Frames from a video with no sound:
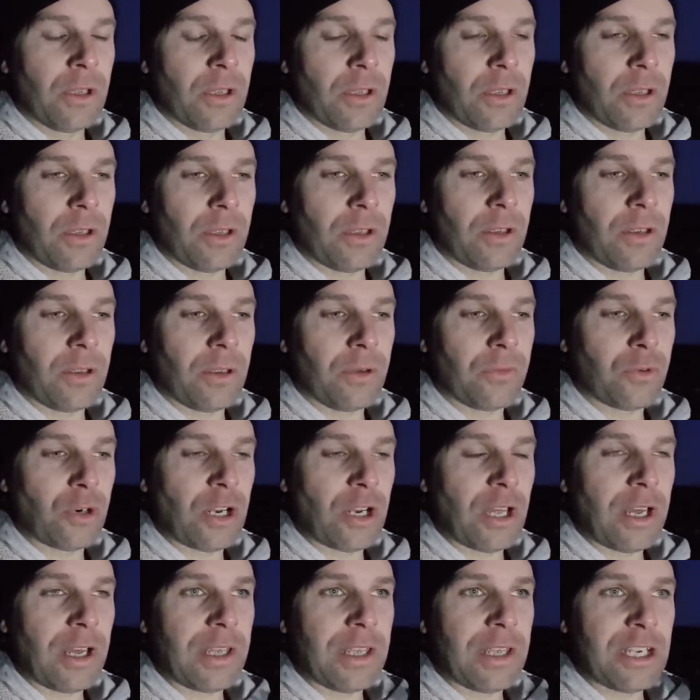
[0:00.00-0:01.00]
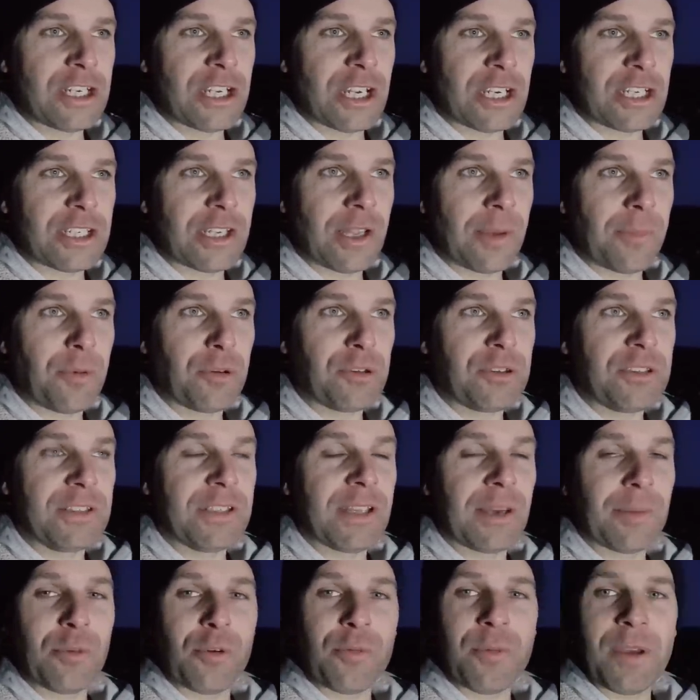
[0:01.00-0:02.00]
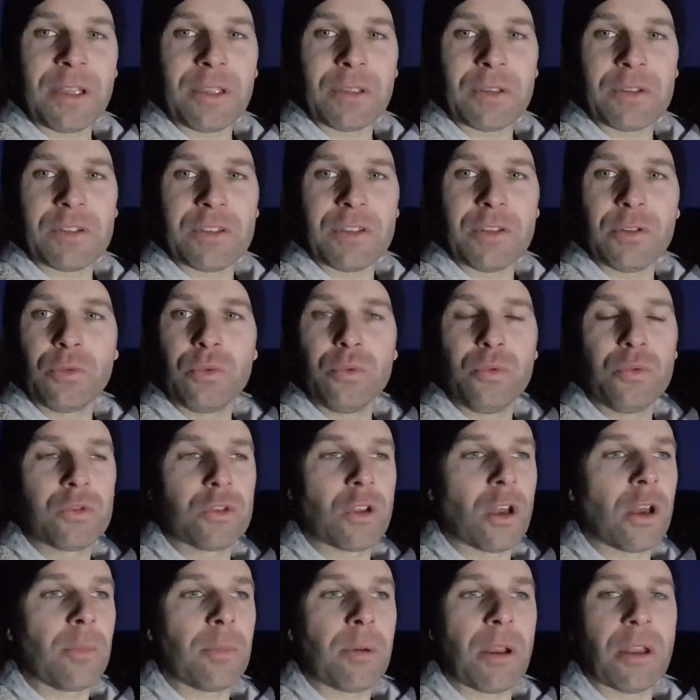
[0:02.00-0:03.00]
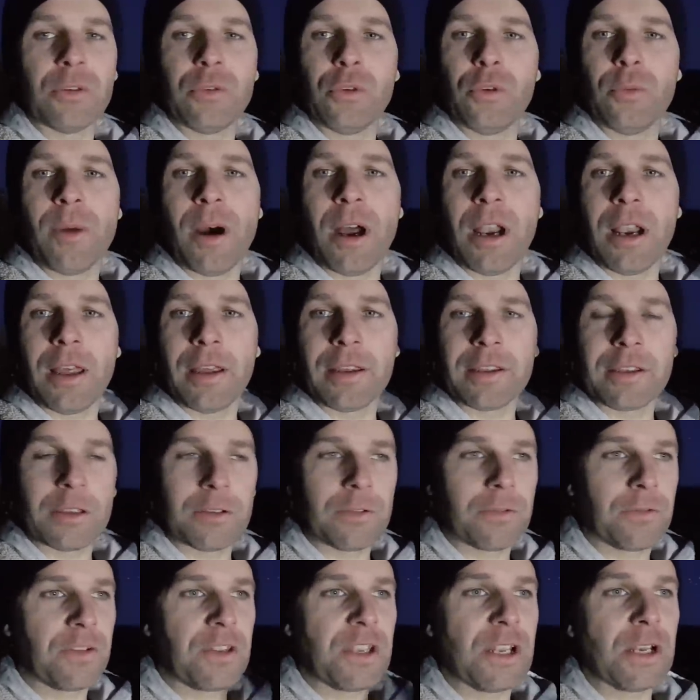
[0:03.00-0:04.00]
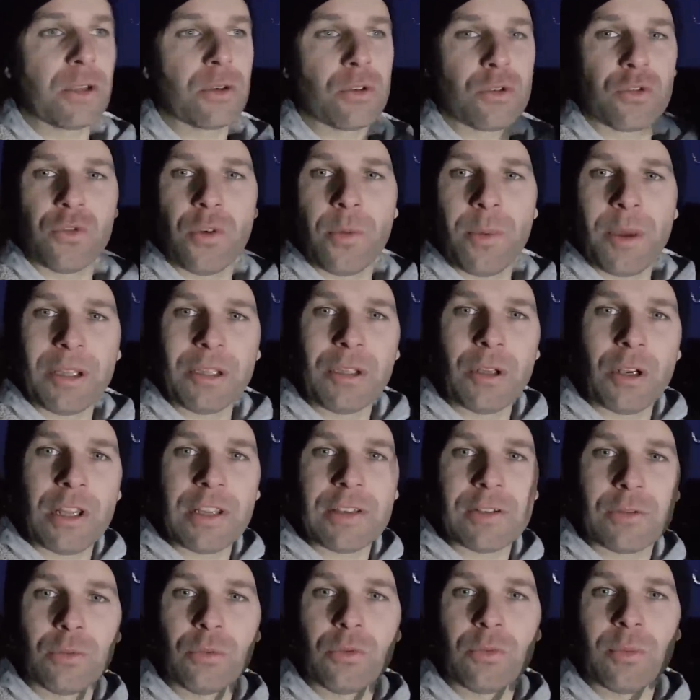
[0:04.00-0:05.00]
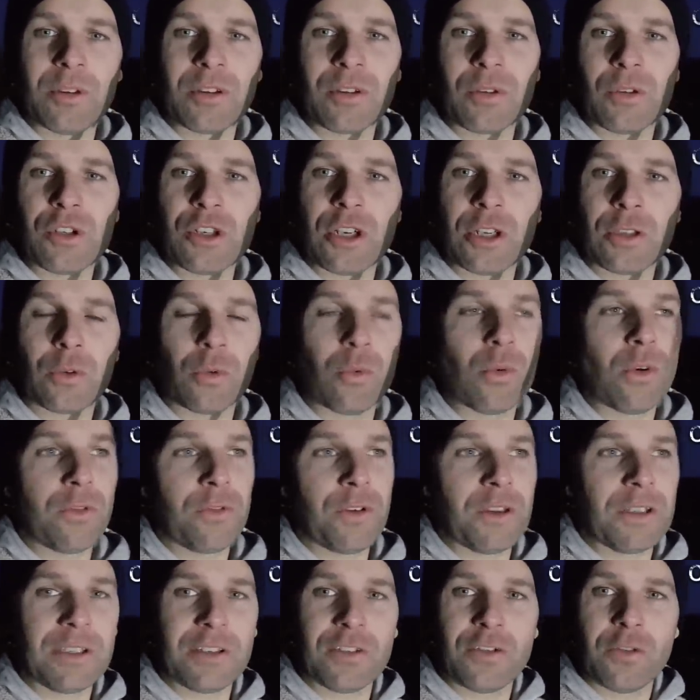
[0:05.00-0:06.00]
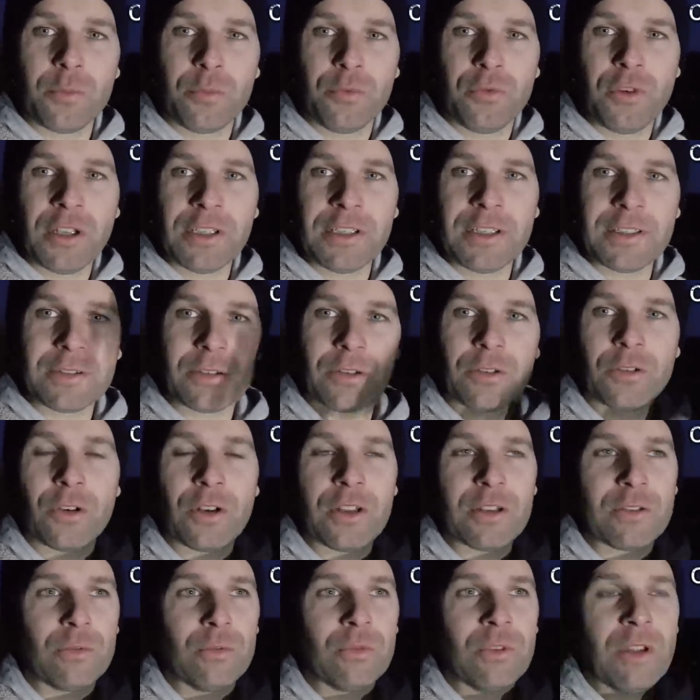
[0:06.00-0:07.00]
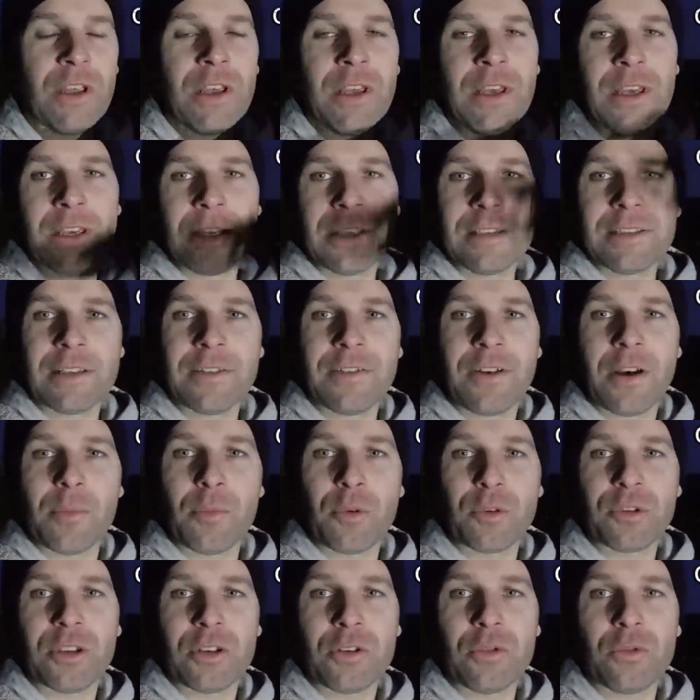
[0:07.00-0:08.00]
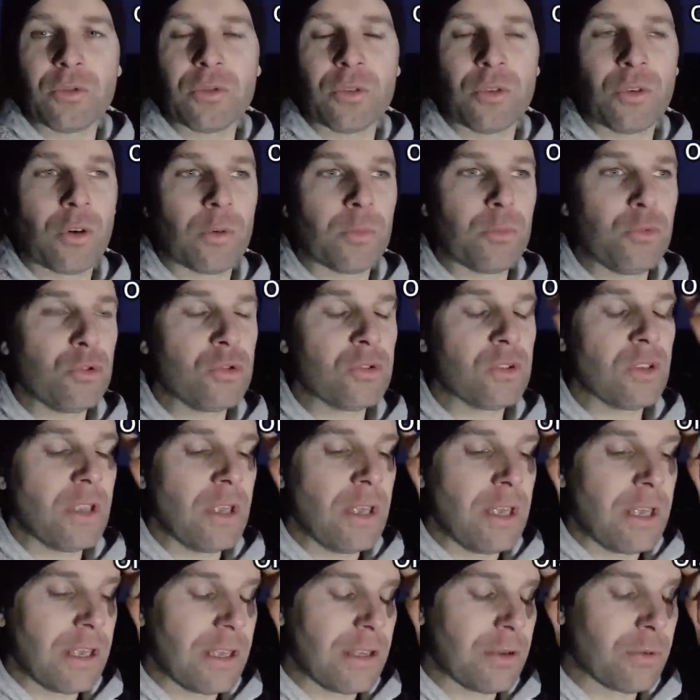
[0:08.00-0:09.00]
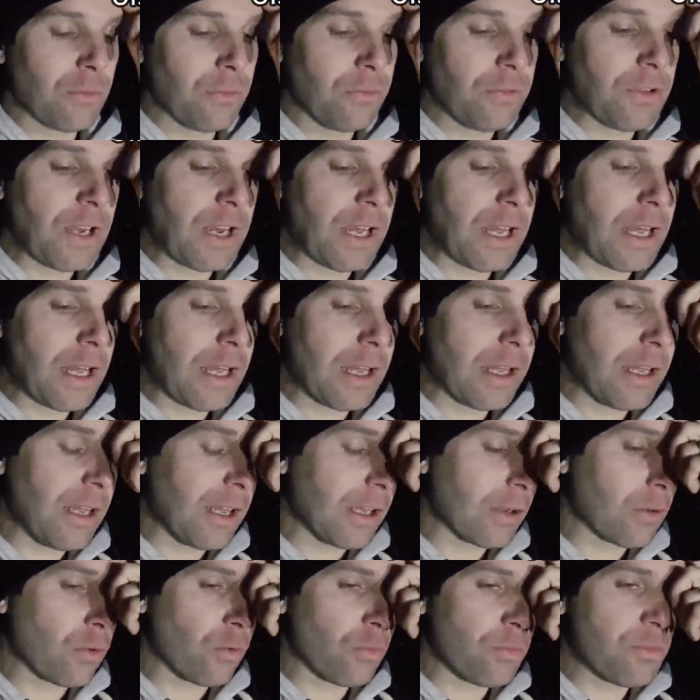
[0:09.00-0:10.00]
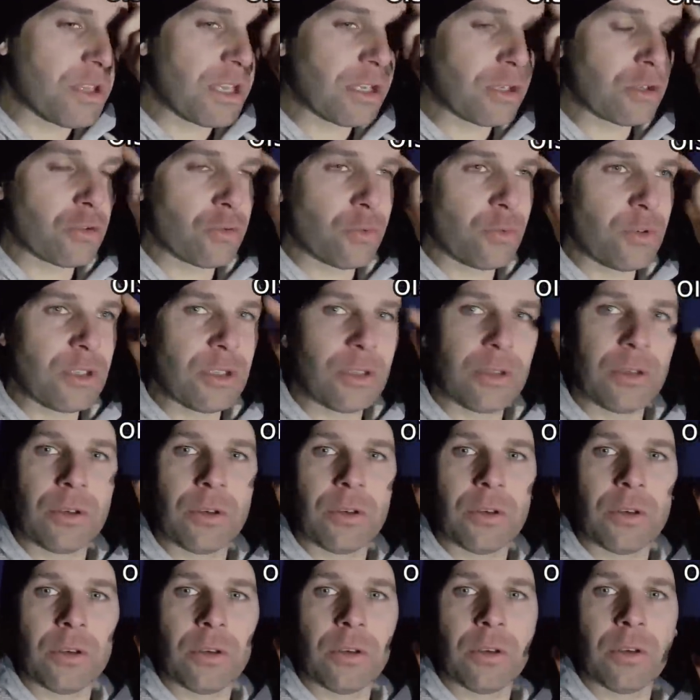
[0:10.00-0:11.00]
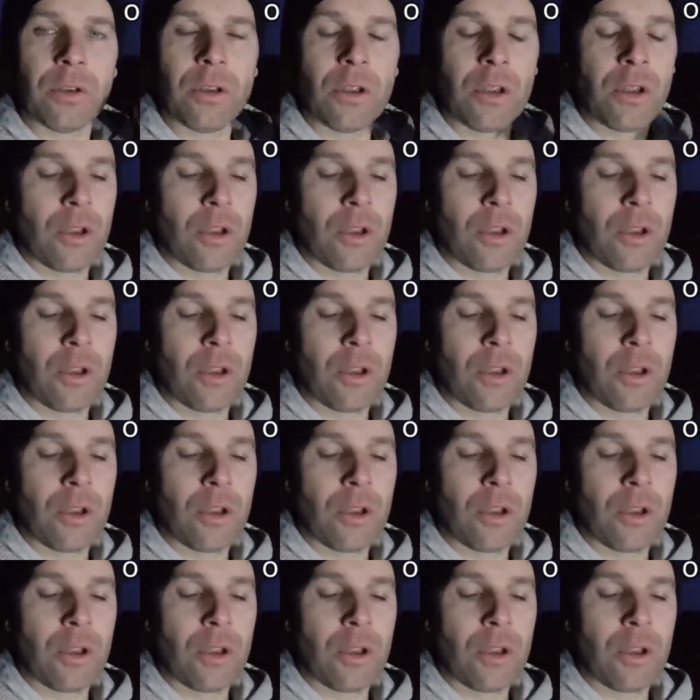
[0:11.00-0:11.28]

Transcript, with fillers: Euh, voilà, et j'ai acheté un petit thermomètre aussi tout simple à deux balles avec un fil que je vais mettre dans la soute parce que j'ai un trou en fait et je vais pouvoir descendre dans la soute et ça va remonter jusque dans le bus et on verra combien je suis euh,